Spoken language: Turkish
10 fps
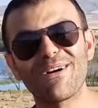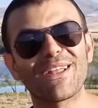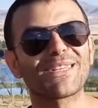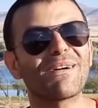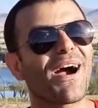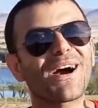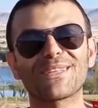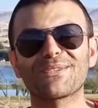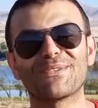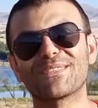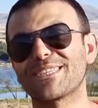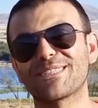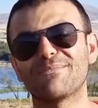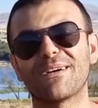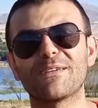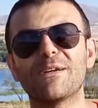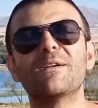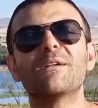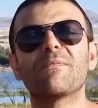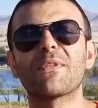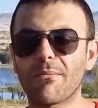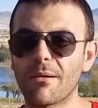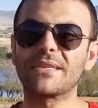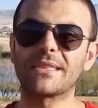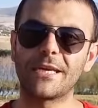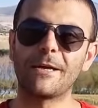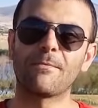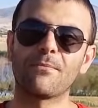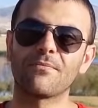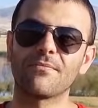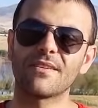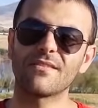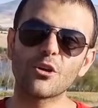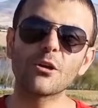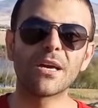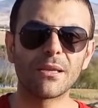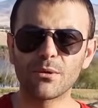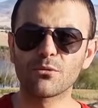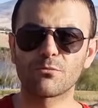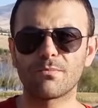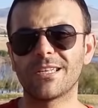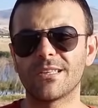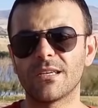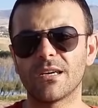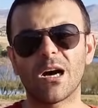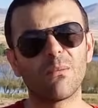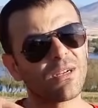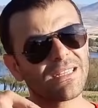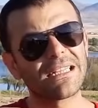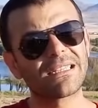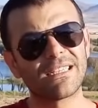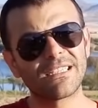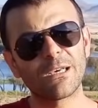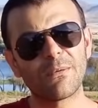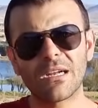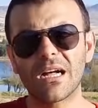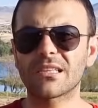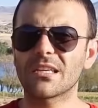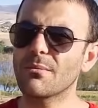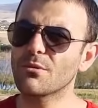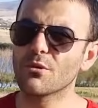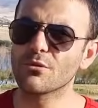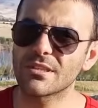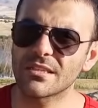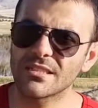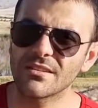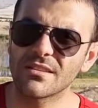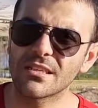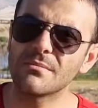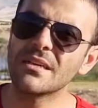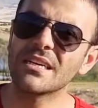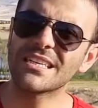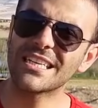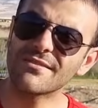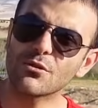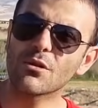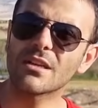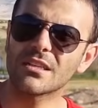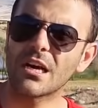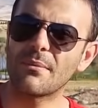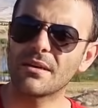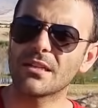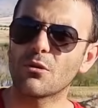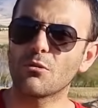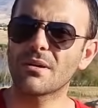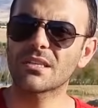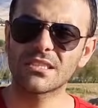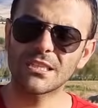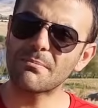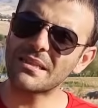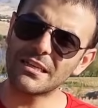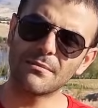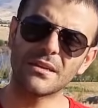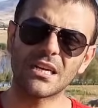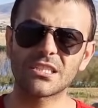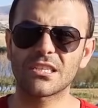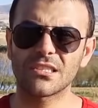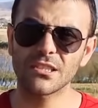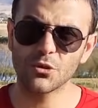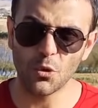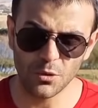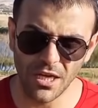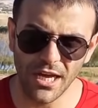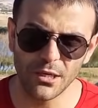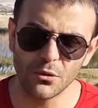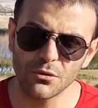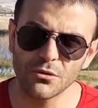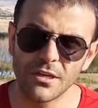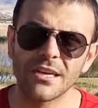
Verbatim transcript: Böyle sabaha kadar konuşasım var. Ama bitti. Videoyu beğenmeyi unutmayın. Abone değilseniz hemen alttan abone olursanız sevinirim. Yeni videolardan haberdar olmak için de bildirimleri açarsanız çok daha iyi olur.